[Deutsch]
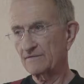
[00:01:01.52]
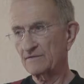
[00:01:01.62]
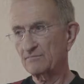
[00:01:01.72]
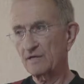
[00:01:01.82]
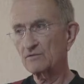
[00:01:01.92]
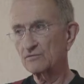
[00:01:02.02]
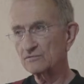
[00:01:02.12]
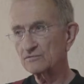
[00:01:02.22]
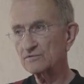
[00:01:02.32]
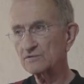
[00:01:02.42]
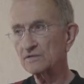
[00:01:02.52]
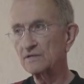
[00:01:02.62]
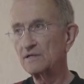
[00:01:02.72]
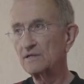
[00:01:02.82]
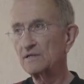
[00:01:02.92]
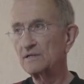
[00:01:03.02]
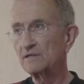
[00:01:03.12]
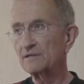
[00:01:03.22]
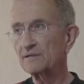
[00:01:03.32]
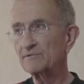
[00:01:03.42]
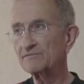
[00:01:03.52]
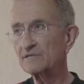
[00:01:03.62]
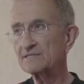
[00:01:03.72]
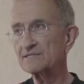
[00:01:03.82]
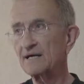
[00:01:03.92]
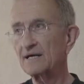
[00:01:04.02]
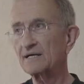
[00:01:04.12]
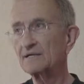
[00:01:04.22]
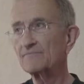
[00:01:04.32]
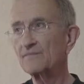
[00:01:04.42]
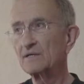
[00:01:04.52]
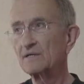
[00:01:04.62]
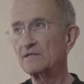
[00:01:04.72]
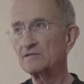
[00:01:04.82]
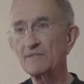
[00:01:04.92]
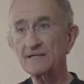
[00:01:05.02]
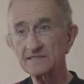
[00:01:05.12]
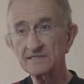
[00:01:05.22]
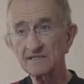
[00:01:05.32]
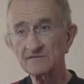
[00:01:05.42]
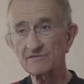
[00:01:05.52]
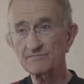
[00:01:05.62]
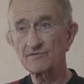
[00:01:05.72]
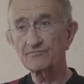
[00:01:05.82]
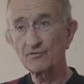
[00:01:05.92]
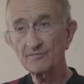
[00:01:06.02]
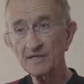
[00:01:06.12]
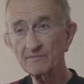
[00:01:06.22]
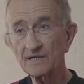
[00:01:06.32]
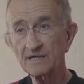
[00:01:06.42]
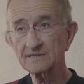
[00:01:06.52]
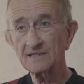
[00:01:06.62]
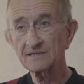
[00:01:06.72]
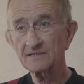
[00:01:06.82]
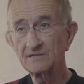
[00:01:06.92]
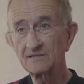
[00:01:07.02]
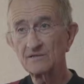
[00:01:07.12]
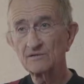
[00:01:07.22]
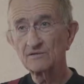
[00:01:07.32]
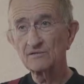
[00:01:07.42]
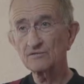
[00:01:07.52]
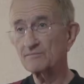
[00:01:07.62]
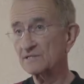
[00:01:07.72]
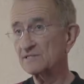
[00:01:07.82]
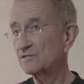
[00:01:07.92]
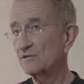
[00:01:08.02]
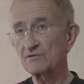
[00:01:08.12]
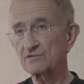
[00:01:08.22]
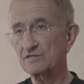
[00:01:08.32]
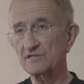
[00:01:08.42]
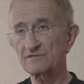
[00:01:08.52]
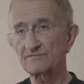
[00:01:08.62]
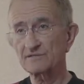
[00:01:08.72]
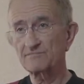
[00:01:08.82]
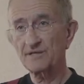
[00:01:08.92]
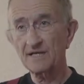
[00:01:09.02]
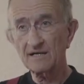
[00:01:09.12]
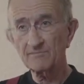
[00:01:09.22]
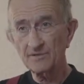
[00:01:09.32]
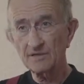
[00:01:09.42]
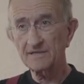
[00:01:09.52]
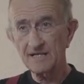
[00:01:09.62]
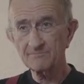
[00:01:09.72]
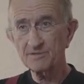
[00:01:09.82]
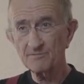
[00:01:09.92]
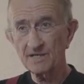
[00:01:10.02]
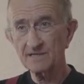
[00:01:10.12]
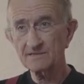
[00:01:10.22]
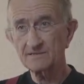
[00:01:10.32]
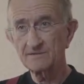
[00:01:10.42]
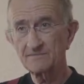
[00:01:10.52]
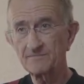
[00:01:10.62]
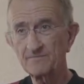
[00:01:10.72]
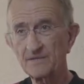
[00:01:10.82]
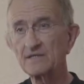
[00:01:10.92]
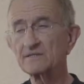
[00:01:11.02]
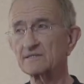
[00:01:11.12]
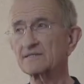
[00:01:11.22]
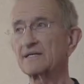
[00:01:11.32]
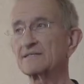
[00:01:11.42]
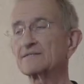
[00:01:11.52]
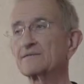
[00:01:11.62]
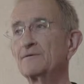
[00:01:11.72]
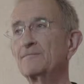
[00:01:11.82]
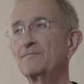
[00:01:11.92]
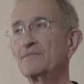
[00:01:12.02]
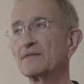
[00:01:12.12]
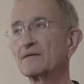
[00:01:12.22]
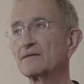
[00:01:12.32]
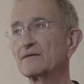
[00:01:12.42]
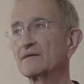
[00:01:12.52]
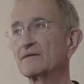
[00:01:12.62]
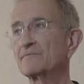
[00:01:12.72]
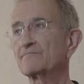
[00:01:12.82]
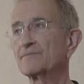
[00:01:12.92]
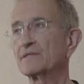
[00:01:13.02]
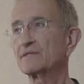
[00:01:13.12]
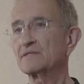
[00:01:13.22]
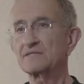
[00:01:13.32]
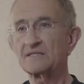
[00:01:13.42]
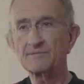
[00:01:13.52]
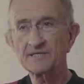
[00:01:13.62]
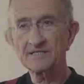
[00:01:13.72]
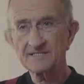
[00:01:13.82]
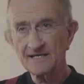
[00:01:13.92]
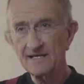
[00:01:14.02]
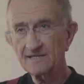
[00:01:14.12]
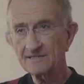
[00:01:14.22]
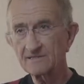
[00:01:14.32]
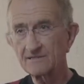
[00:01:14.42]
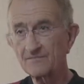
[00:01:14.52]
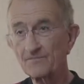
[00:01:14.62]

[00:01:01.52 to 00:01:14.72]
ich mache Kunst damit will ich sagen, ich mache nicht das, was man vor mir gemacht hat und ich mache sicher auch nicht das, was man nach, nach mir macht. Das heißt, ähm, ich lebe in der Zeit